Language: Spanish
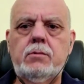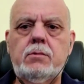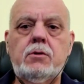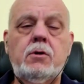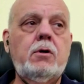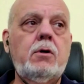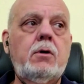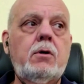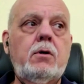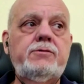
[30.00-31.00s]

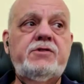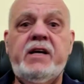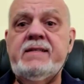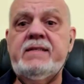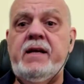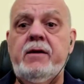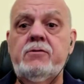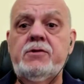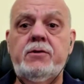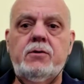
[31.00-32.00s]
11 ac
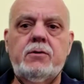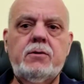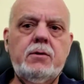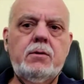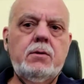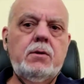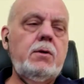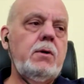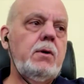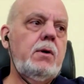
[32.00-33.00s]
¿no es cierto?
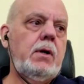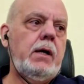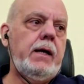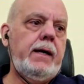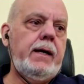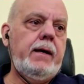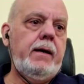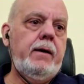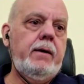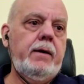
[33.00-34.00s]

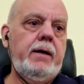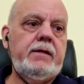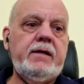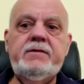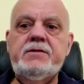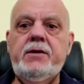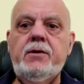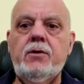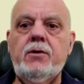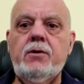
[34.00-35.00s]
Eh, está en
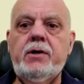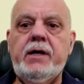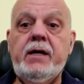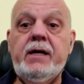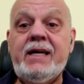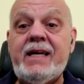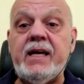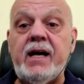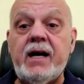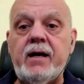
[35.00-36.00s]
5
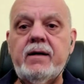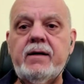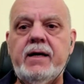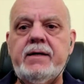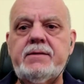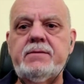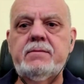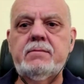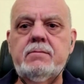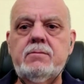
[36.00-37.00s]
giga, que
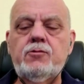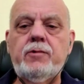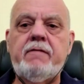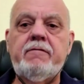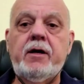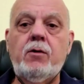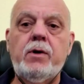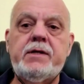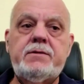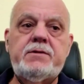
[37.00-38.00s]
es una
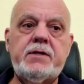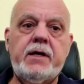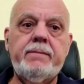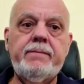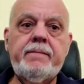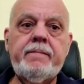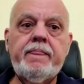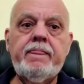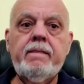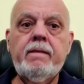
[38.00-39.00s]
frecuencia.
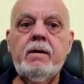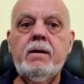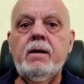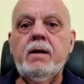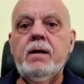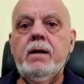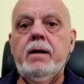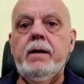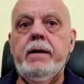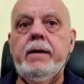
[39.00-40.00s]

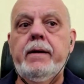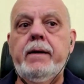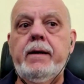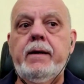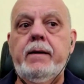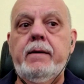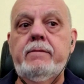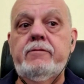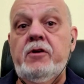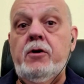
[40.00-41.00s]
5G,
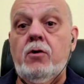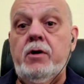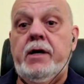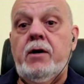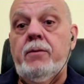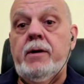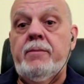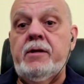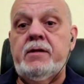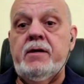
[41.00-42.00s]
eh,
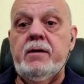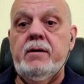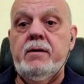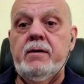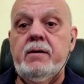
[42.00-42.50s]
obviamente. ahí